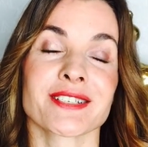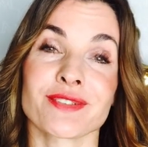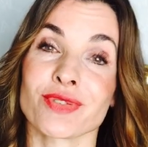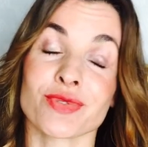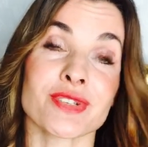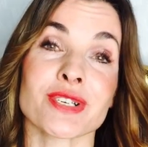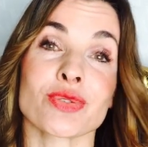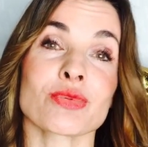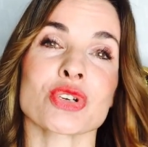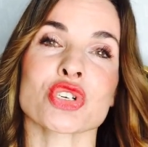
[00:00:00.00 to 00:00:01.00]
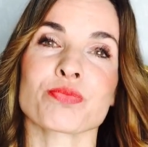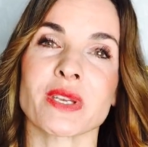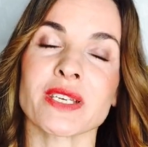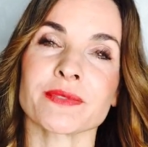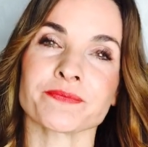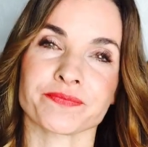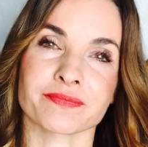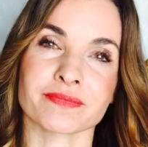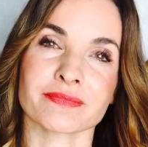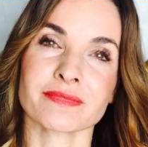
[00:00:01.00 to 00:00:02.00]
die wir uns darüber spinnen,
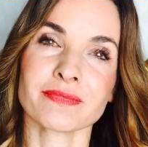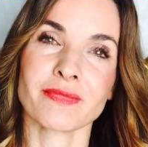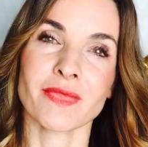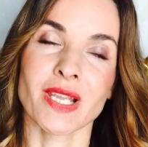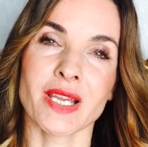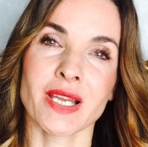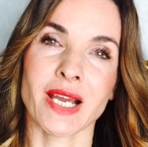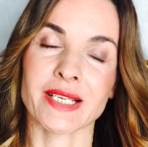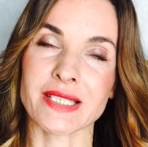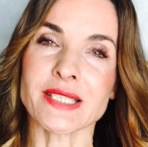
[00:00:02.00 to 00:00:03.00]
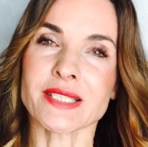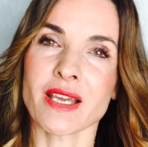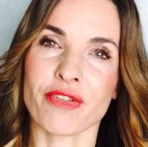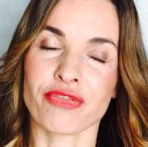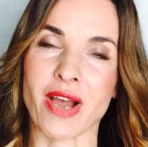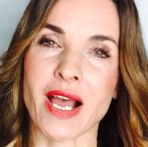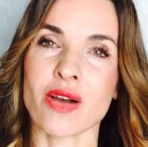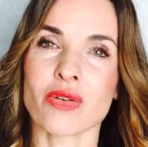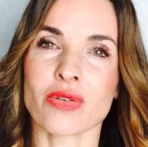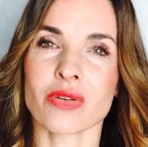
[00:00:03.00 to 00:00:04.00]
hatte ich die
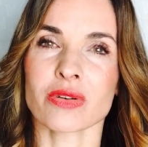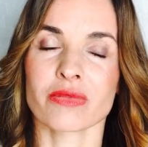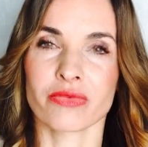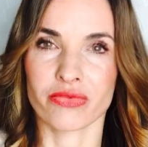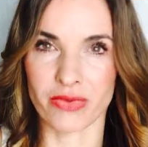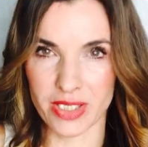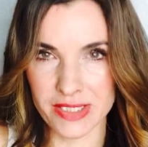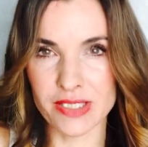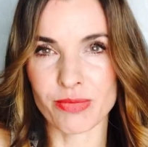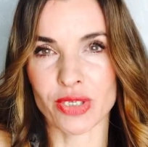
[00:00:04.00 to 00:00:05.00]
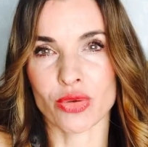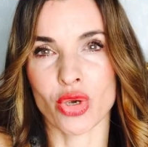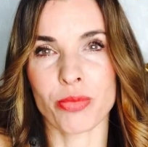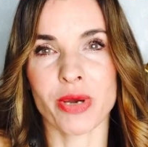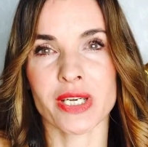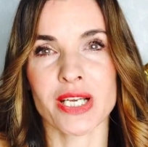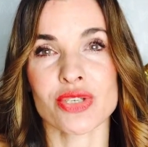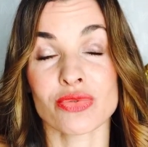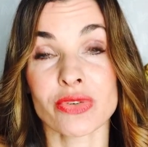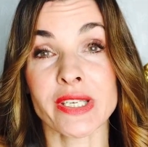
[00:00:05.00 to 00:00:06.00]
Erfahrung, als ich meinen Körper da
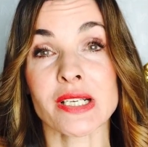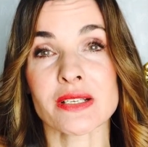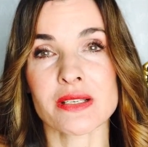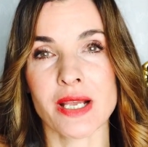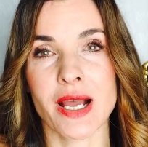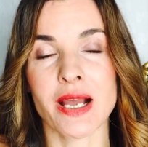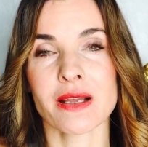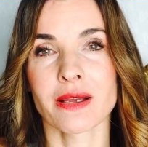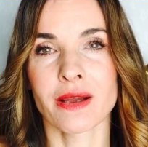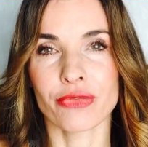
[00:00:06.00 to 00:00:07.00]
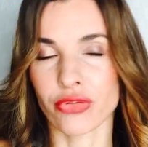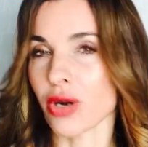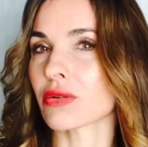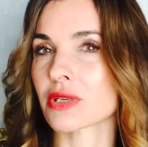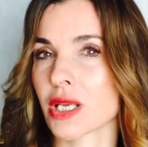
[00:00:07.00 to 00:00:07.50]
so liegen sah, voll und